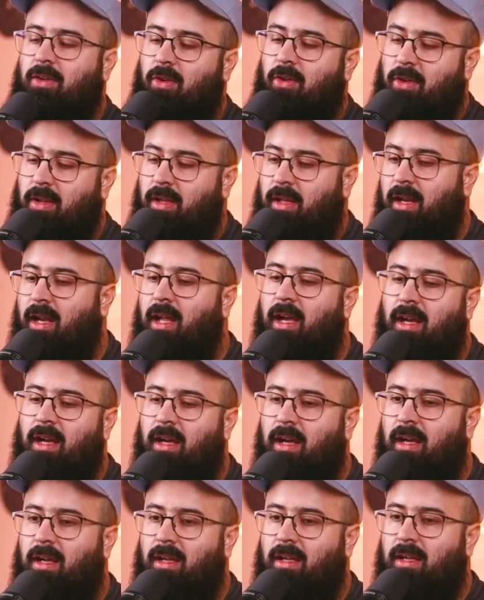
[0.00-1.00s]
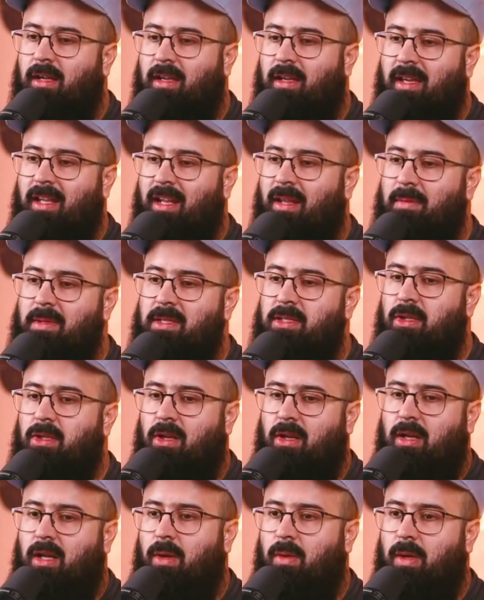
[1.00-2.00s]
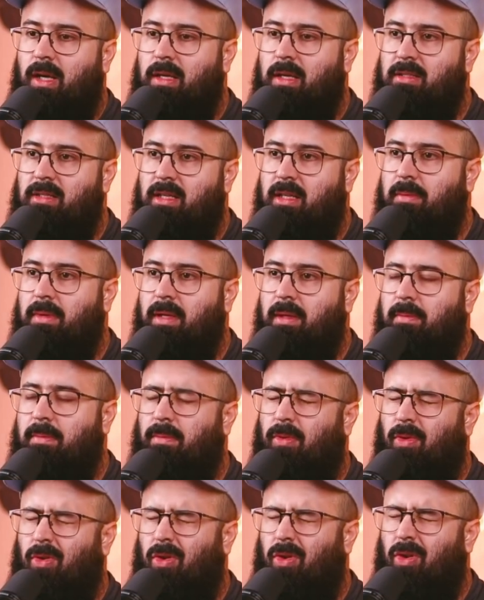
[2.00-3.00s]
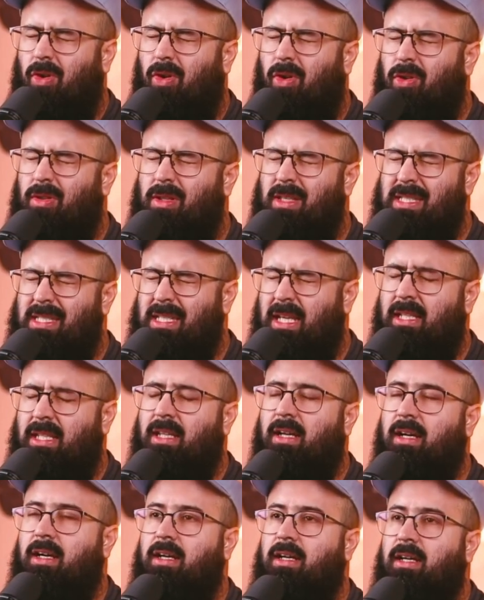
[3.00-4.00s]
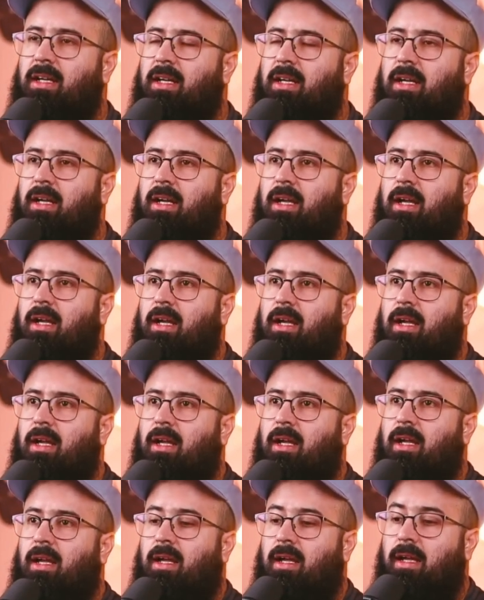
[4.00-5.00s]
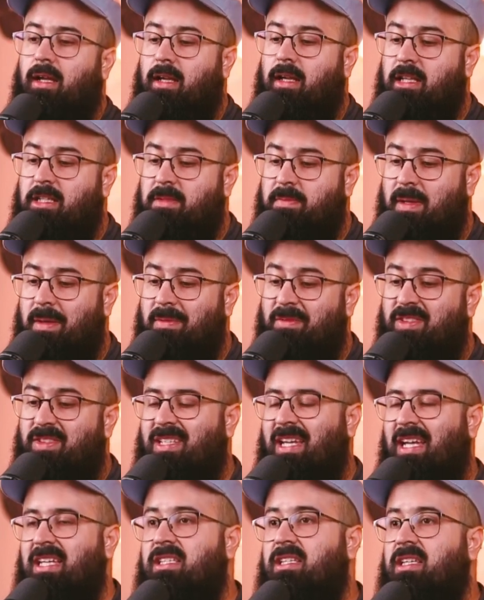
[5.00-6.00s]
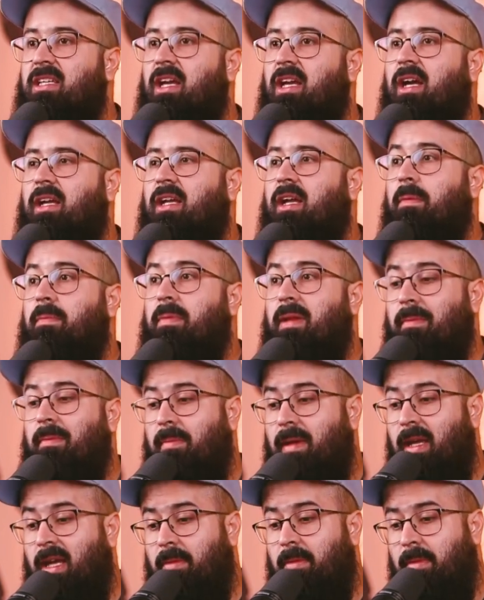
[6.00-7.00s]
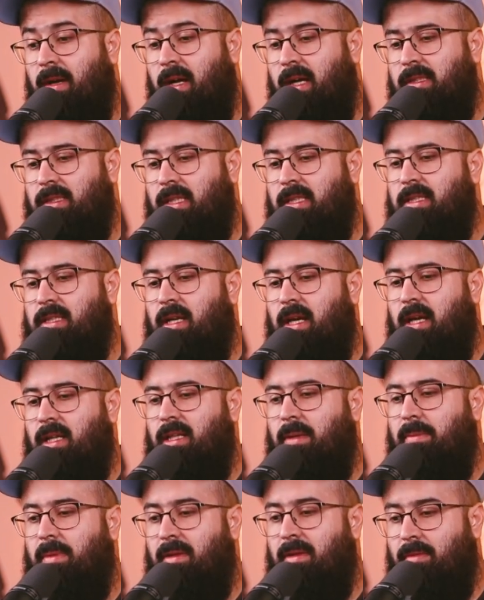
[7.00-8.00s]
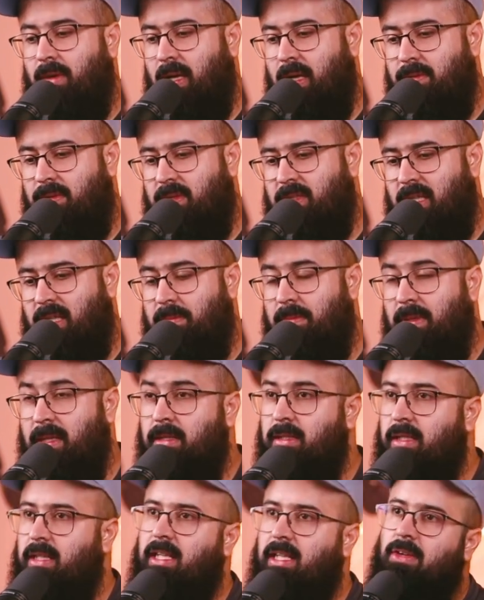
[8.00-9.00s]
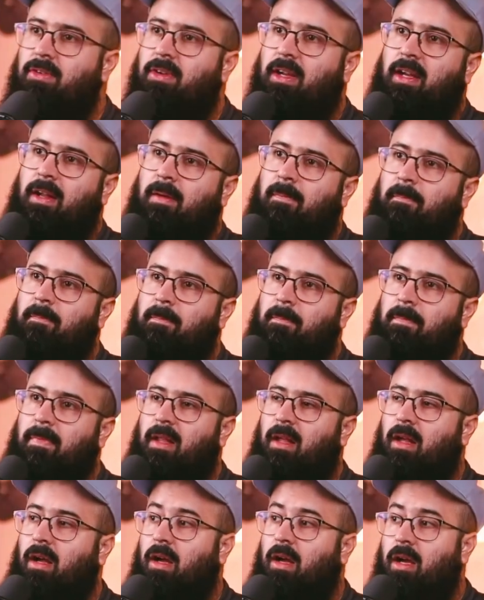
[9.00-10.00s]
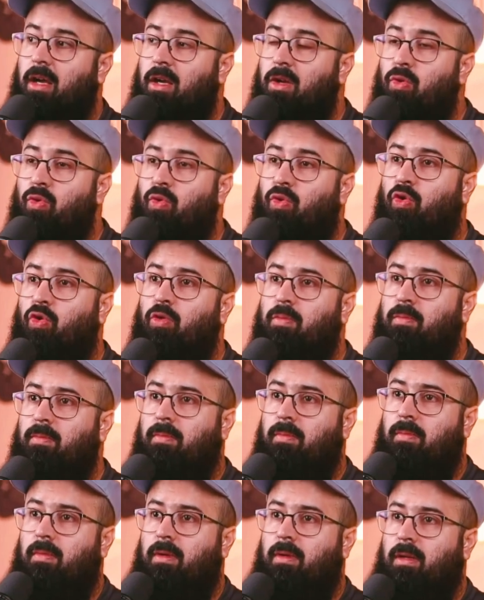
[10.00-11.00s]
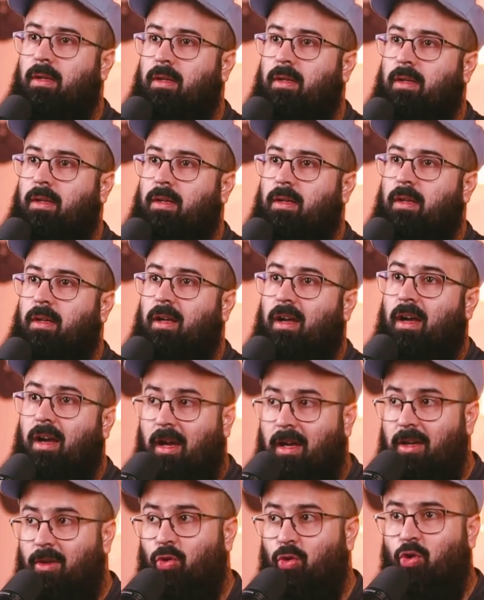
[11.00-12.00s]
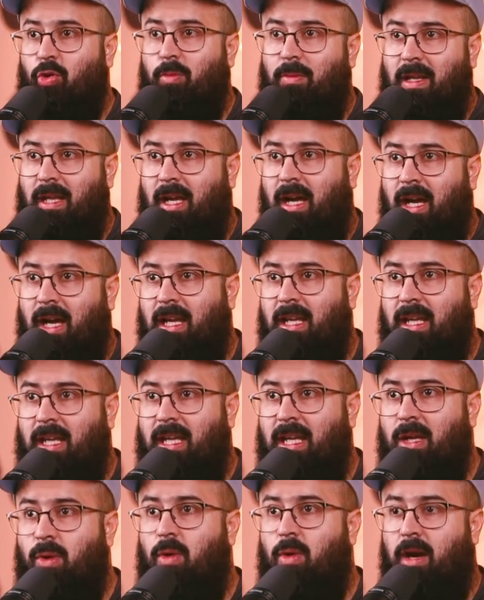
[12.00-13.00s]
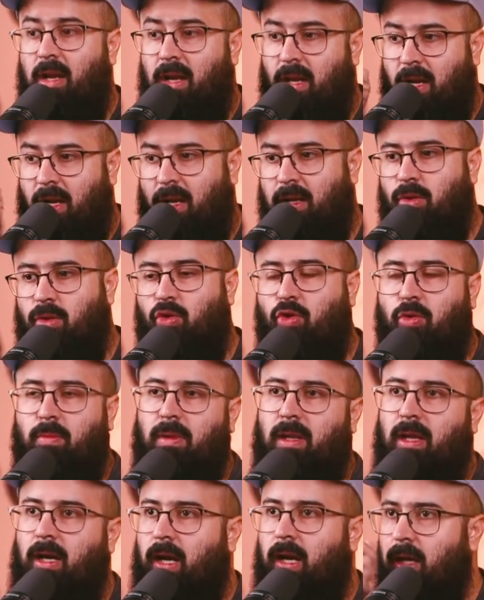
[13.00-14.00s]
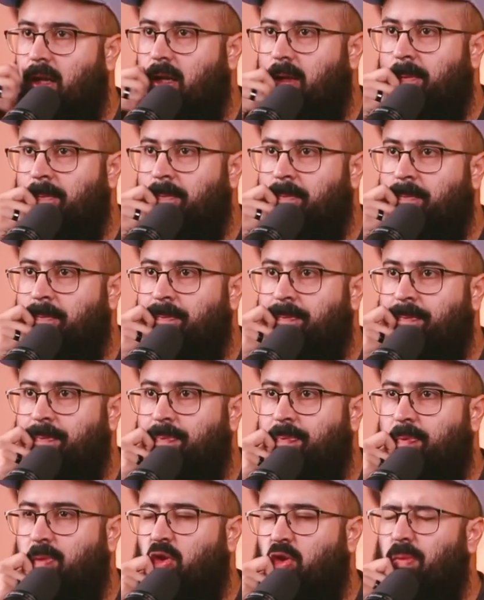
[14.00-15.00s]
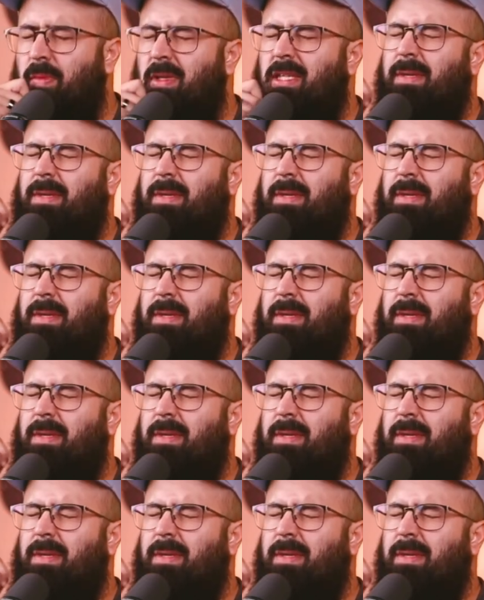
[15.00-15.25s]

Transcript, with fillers: और अल्लाह के नबी सल्लल्लाहु अलैहि वसल्लम ने बहुत ज़्यादा इस पे एम्फसाइज किया कि अपनी बेगमात के साथ अपनी वाइफ के साथ बेहतरीन रहना खैर कुम खैर कुम ली अहली ही व अना खैर कुम ली अहली तो में